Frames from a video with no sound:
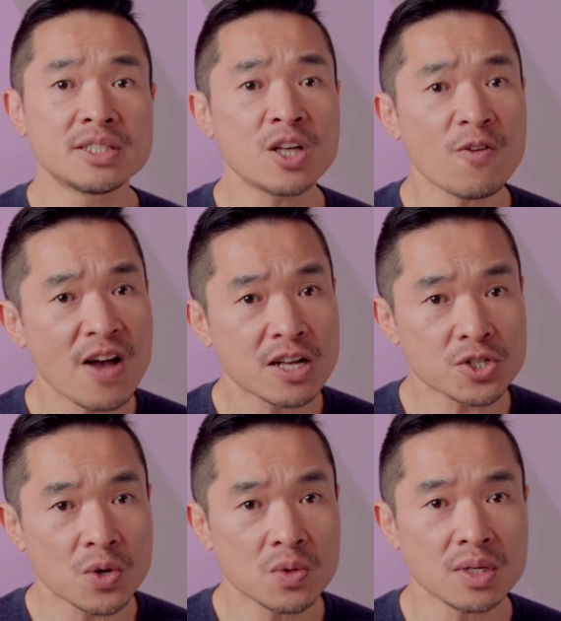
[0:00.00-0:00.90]
较放
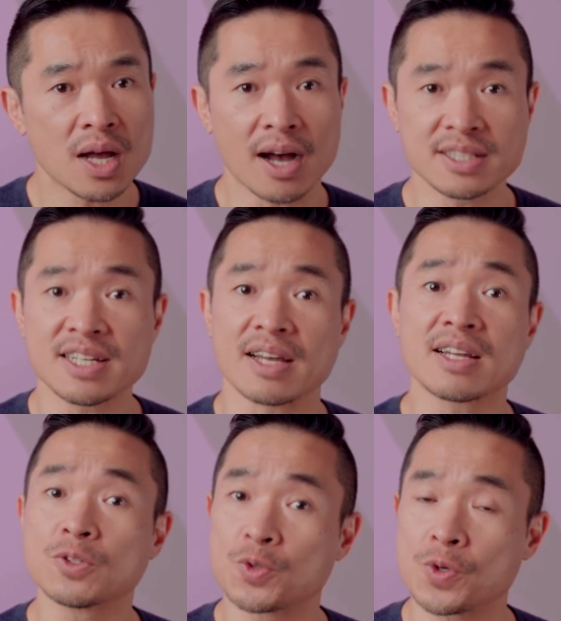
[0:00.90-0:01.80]
松而且
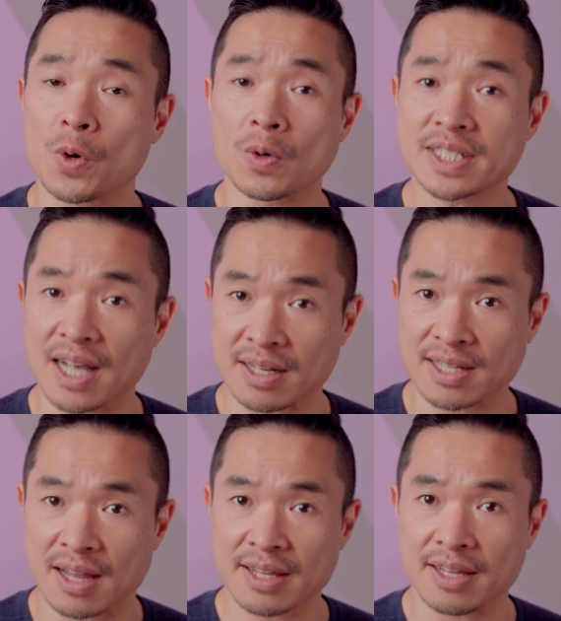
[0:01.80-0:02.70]
更具有想
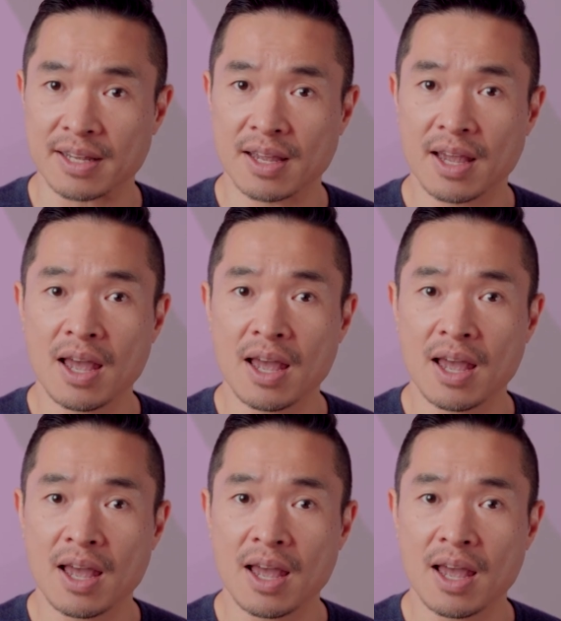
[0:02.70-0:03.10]
象力。